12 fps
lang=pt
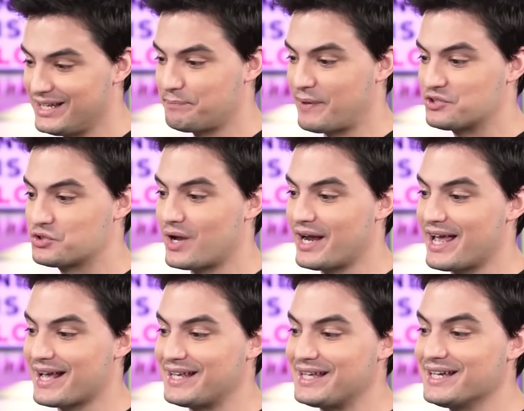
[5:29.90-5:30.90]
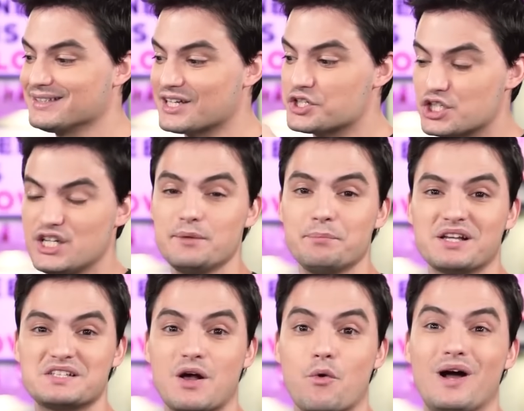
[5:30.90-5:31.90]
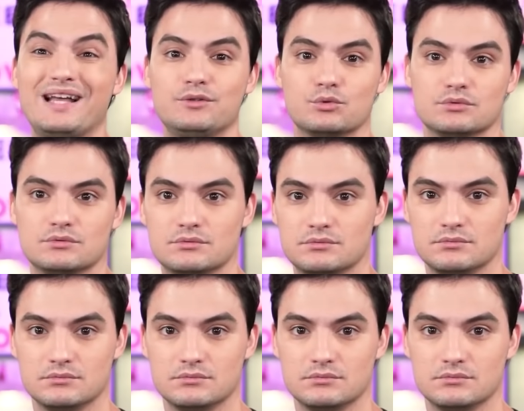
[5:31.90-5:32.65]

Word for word: Ele passou a ganhar 500 libras ao ano. Por